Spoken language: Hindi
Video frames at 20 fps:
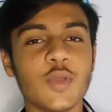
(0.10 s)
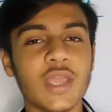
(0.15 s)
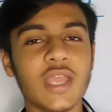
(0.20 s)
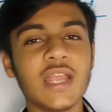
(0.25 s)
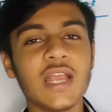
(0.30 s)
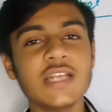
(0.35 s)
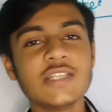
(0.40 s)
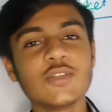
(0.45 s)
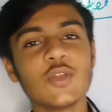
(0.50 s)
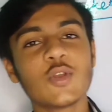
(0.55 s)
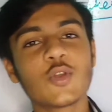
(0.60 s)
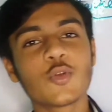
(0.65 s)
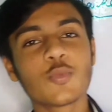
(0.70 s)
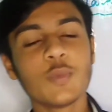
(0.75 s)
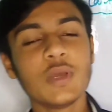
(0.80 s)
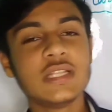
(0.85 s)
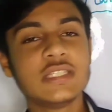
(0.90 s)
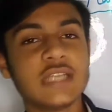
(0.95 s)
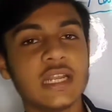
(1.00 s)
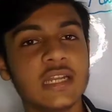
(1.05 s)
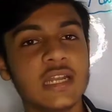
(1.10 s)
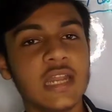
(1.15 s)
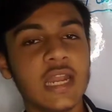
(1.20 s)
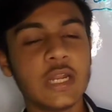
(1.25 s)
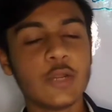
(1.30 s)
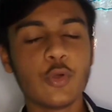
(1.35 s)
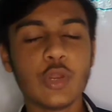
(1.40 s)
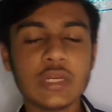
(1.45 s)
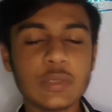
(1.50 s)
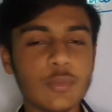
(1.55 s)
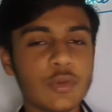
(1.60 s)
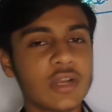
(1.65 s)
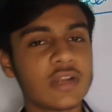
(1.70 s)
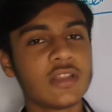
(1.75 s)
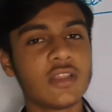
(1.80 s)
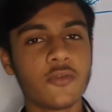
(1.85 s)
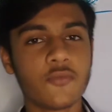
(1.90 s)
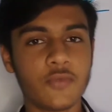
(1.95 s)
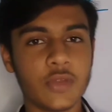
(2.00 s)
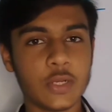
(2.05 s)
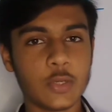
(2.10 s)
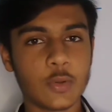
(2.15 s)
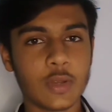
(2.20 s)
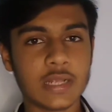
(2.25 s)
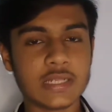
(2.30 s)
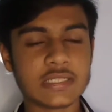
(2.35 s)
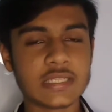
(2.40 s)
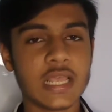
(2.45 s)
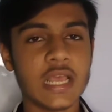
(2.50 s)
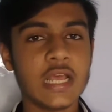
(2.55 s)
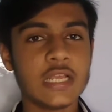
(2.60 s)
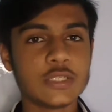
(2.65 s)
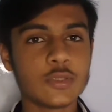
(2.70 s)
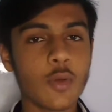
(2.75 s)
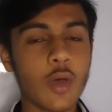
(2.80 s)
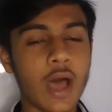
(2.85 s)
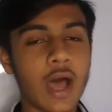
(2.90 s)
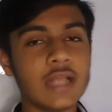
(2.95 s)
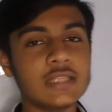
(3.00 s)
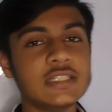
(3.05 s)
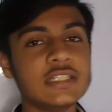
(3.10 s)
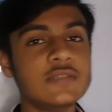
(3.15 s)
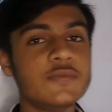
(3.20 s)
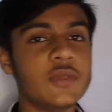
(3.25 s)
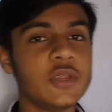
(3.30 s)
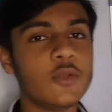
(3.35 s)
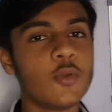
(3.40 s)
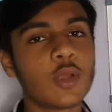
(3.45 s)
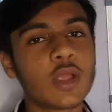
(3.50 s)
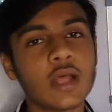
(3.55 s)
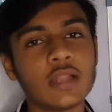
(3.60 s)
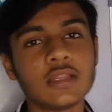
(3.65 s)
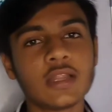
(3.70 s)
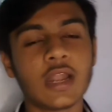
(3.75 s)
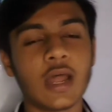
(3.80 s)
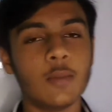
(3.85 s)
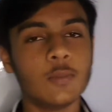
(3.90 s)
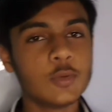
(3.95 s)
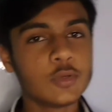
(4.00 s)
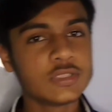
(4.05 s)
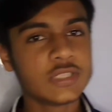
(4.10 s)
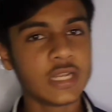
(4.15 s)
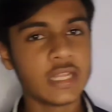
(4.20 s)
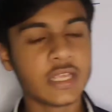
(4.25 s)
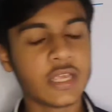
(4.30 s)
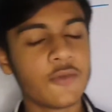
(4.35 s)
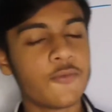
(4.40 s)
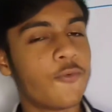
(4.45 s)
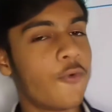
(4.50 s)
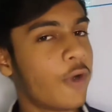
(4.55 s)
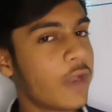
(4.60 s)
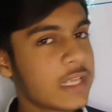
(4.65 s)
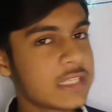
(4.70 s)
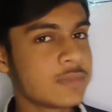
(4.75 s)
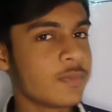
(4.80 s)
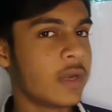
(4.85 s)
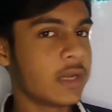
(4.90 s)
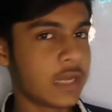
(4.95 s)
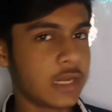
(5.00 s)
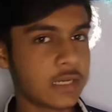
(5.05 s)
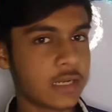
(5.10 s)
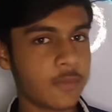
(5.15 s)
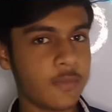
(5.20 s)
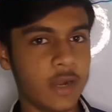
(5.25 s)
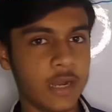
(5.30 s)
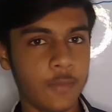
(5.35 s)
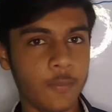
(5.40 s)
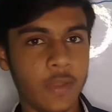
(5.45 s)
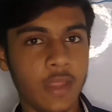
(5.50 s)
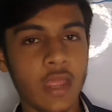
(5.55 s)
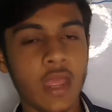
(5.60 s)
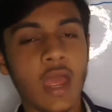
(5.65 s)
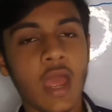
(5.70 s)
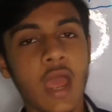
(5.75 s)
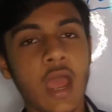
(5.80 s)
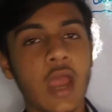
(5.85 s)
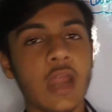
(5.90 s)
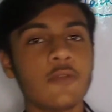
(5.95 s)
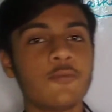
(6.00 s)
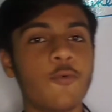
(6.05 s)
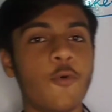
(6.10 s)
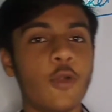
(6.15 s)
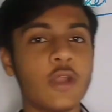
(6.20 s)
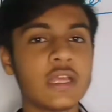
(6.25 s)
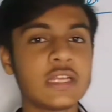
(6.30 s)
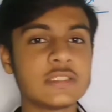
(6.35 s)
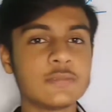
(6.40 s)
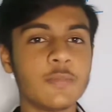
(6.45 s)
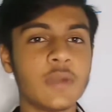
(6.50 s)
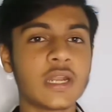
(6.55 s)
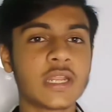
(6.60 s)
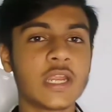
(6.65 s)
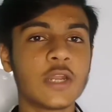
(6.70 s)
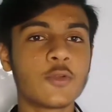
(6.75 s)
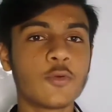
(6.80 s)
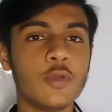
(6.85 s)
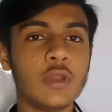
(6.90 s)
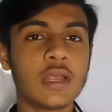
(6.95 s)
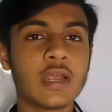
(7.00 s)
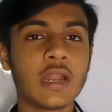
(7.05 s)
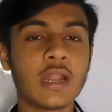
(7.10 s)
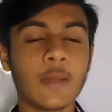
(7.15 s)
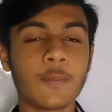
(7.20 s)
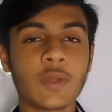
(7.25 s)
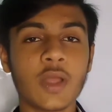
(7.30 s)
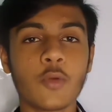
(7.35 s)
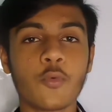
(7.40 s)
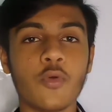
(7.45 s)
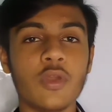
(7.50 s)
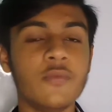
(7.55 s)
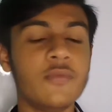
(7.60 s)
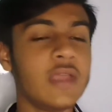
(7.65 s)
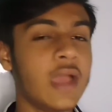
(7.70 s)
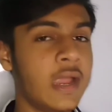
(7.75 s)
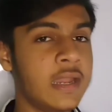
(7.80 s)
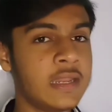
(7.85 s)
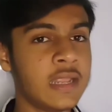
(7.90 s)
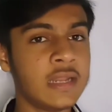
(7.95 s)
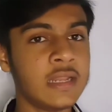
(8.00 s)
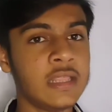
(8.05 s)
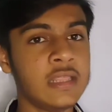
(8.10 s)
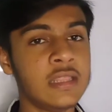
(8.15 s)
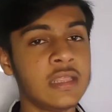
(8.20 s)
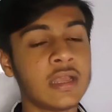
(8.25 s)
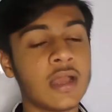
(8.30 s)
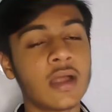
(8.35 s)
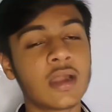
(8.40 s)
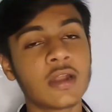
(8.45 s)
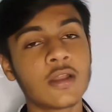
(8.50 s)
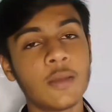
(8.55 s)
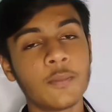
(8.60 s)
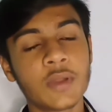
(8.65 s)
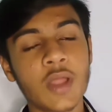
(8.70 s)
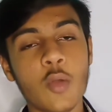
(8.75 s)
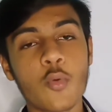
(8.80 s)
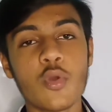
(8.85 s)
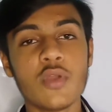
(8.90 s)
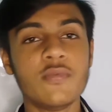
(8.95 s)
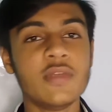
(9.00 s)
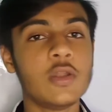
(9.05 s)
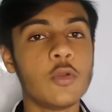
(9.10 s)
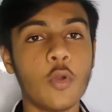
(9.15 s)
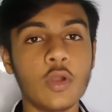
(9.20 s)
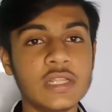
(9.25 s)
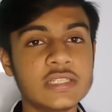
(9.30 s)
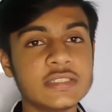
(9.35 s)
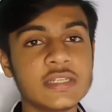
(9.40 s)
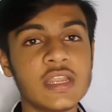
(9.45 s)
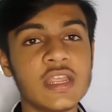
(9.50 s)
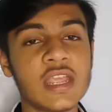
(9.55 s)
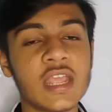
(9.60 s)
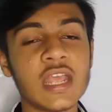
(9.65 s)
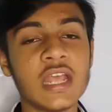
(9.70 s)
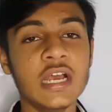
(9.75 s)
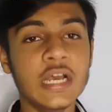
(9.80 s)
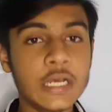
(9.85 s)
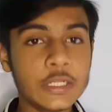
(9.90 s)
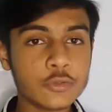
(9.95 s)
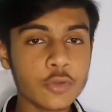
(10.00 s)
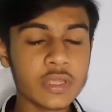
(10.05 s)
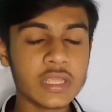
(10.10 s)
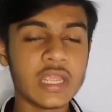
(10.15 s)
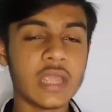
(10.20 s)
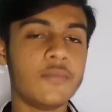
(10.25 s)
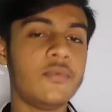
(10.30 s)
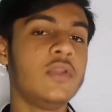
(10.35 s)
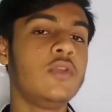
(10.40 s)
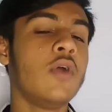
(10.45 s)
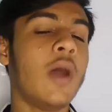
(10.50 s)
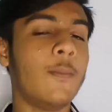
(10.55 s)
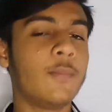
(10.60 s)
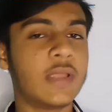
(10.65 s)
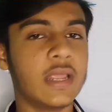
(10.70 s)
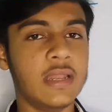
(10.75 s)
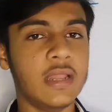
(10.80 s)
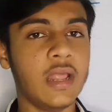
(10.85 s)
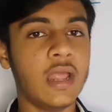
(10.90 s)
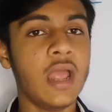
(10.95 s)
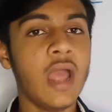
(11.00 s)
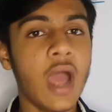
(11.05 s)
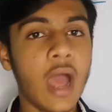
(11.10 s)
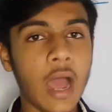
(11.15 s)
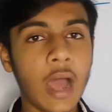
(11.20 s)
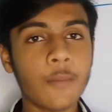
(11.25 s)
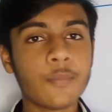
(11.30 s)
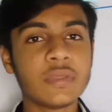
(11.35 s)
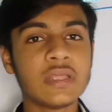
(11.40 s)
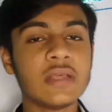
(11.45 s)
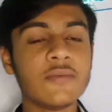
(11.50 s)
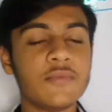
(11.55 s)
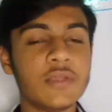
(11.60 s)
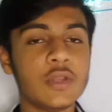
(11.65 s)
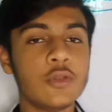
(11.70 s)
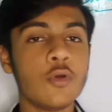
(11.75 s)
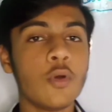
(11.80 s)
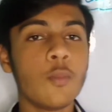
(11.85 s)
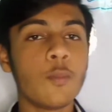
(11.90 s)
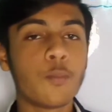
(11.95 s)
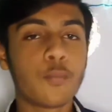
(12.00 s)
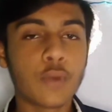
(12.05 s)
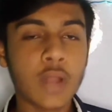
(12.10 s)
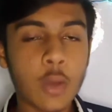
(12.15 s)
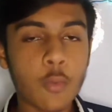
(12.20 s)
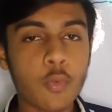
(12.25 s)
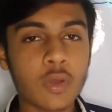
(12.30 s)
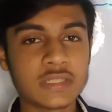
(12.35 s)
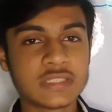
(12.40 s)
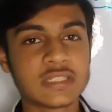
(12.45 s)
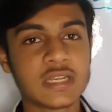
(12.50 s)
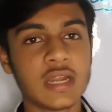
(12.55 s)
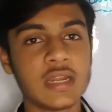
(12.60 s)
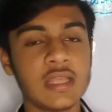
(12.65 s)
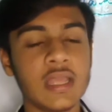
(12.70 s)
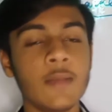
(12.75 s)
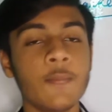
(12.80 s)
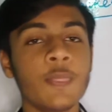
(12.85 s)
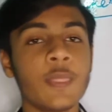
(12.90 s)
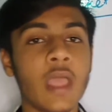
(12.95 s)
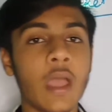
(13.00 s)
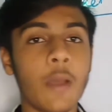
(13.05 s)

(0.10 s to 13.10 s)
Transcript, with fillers: हे गाइस वेलकम माय चैनल एंड वेलकम टू अनदर वीडियो गाइस सो आज इस वीडियो के अंदर हम लोग जानेंगे फॉरेक्स मार्केट के बारे में अगर फॉरेक्स मार्केट को लेकर आपका कोई भी आइडिया नहीं है अगर आपका कोई भी नॉलेज नहीं है तो ये वीडियो आपके लिए आप ये वीडियो पूरा वॉच करिए